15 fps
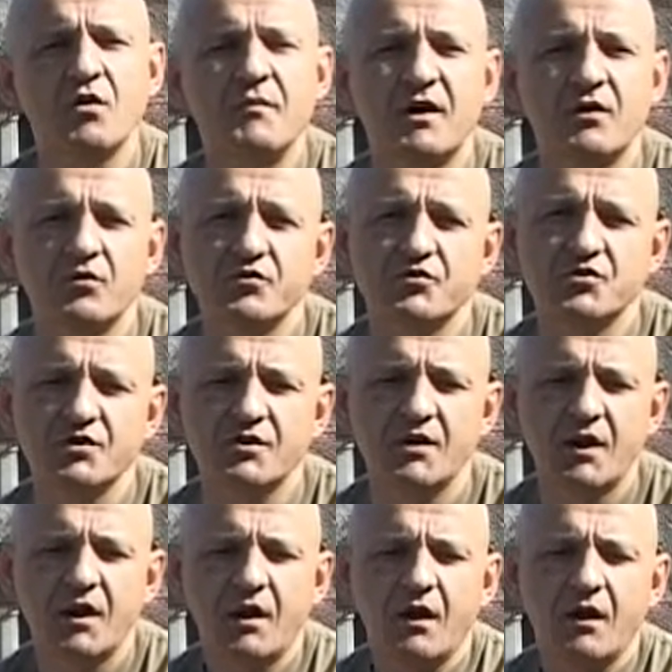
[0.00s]
jako Marusi
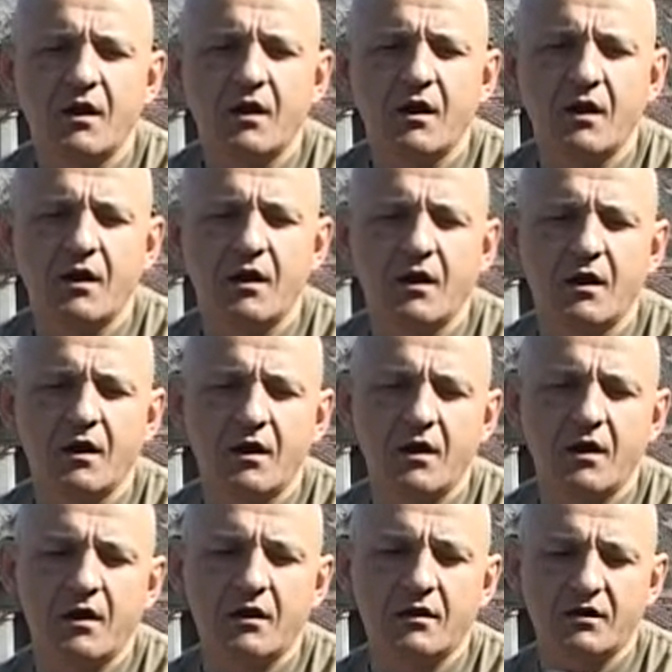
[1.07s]

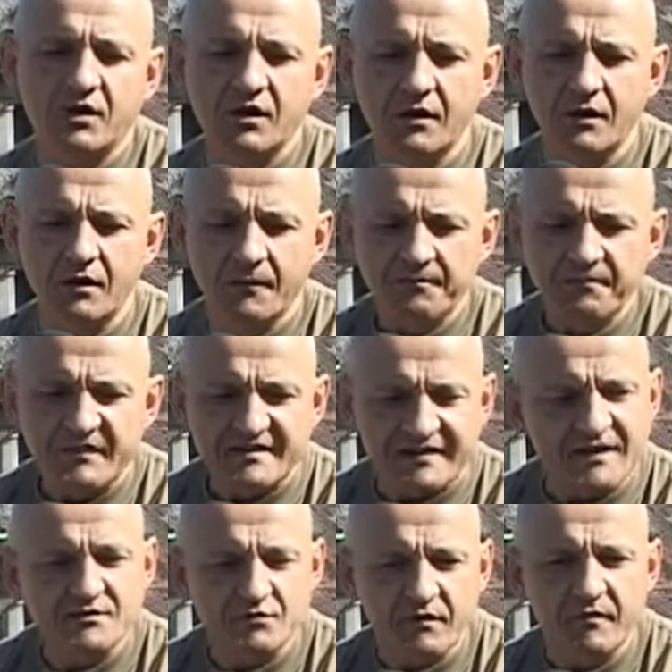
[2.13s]
e, i
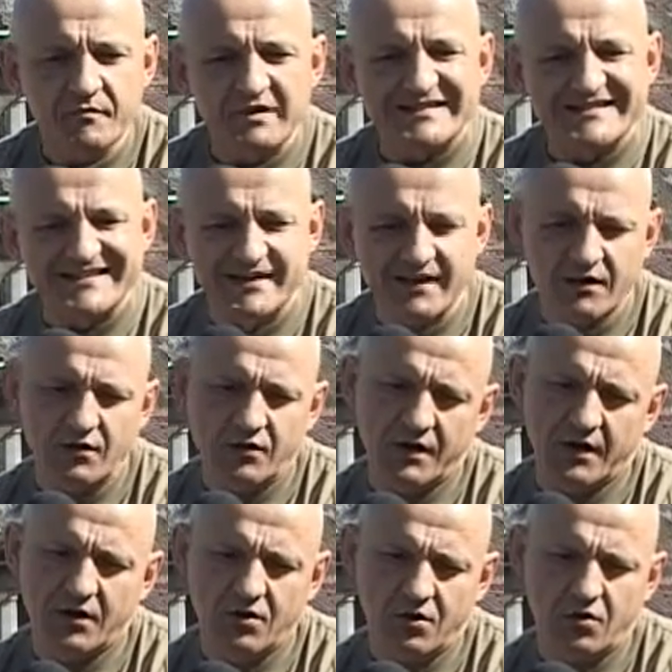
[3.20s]
Stanisława Milskiego
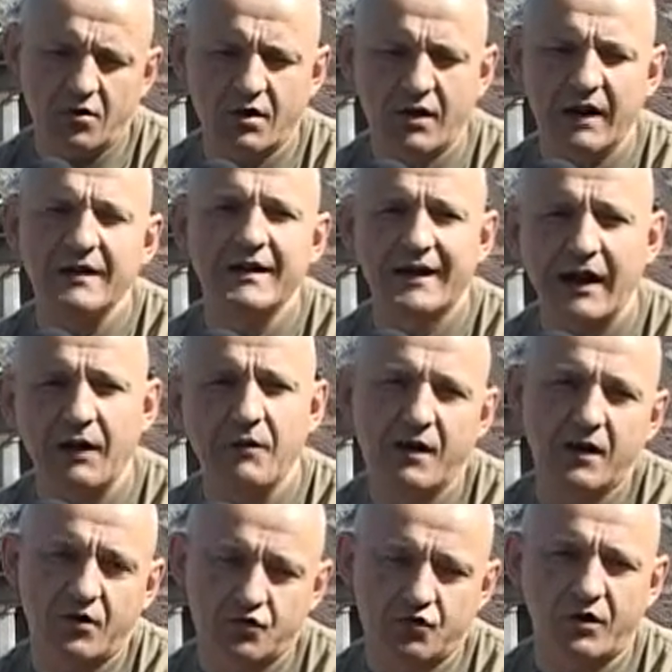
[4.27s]
jako
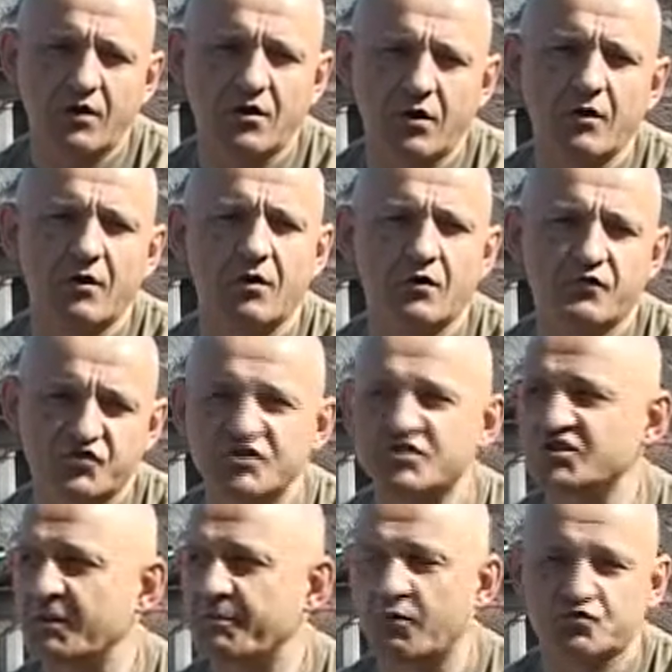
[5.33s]
generała, którego
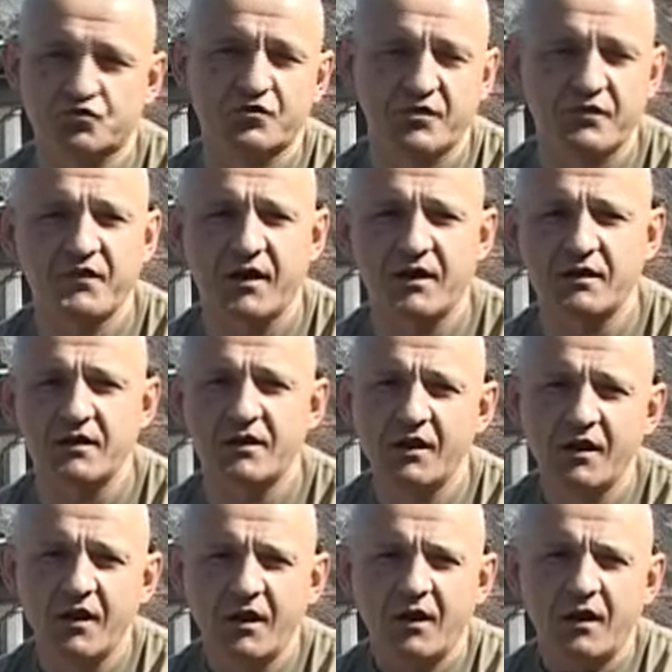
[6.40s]
wszyscy poszukiwali
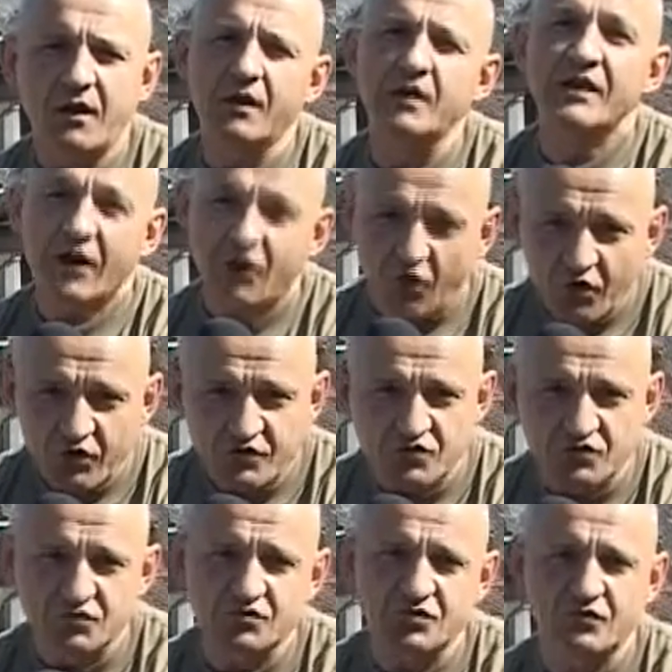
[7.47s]
i na
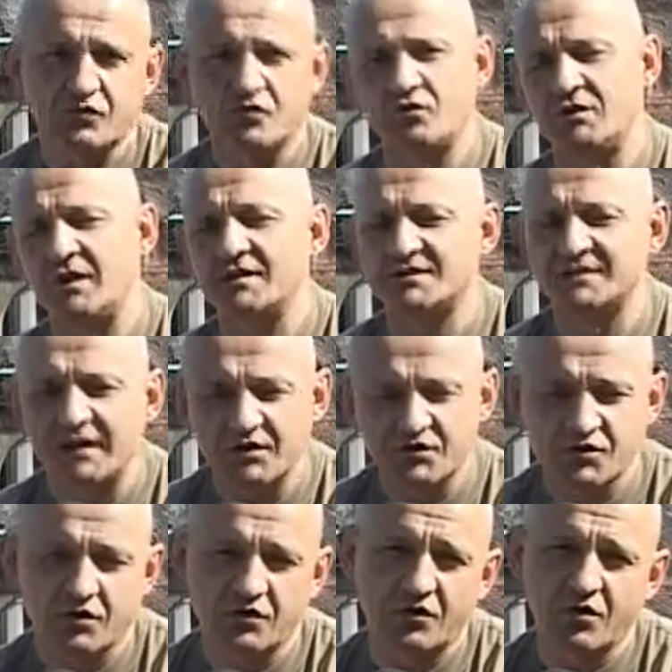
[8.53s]
końcu
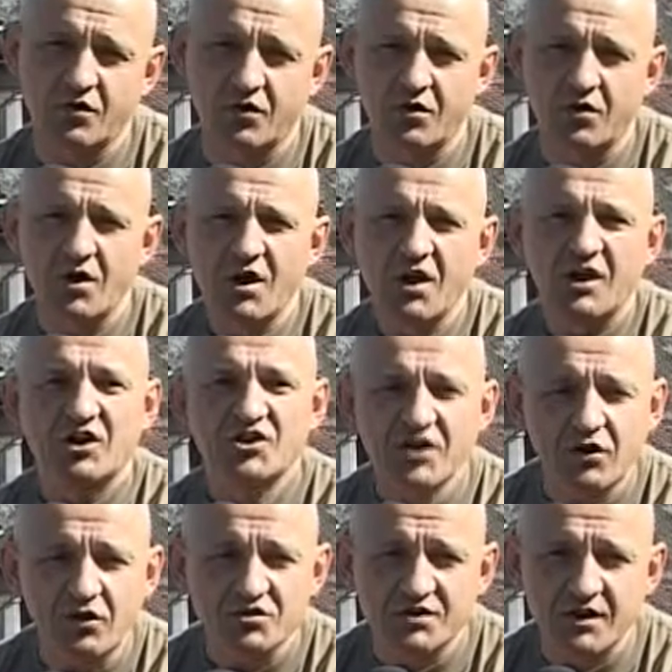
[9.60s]
znaleziono go,
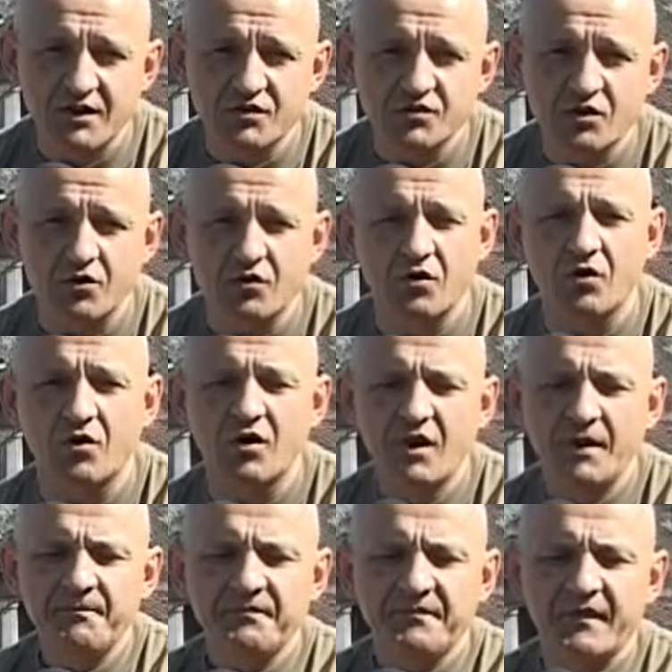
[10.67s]
gdzie go znaleziono,